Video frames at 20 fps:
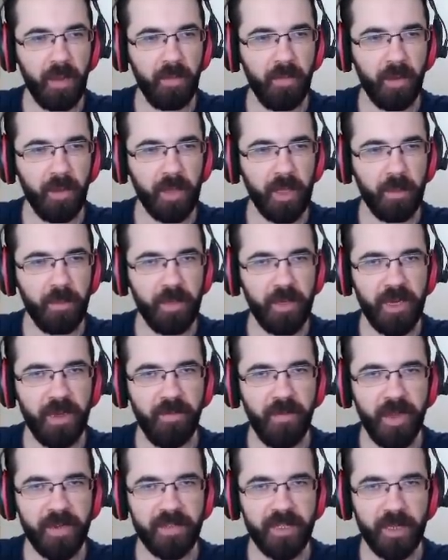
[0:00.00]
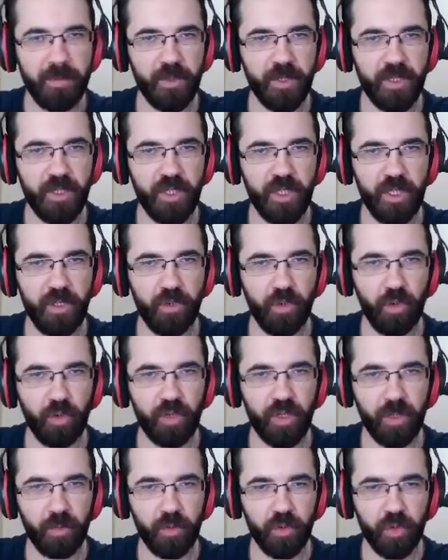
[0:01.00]
Valla birine verseymişiz cici
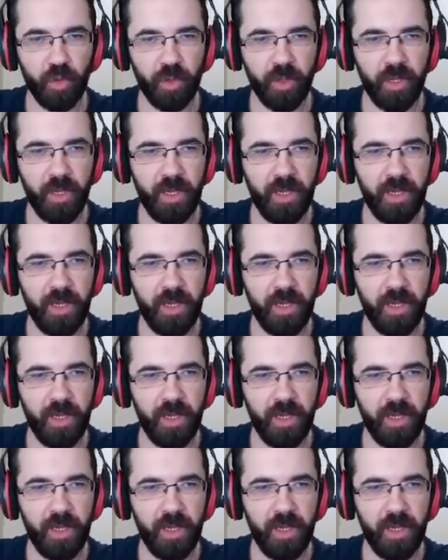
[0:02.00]
olacakmış oyun.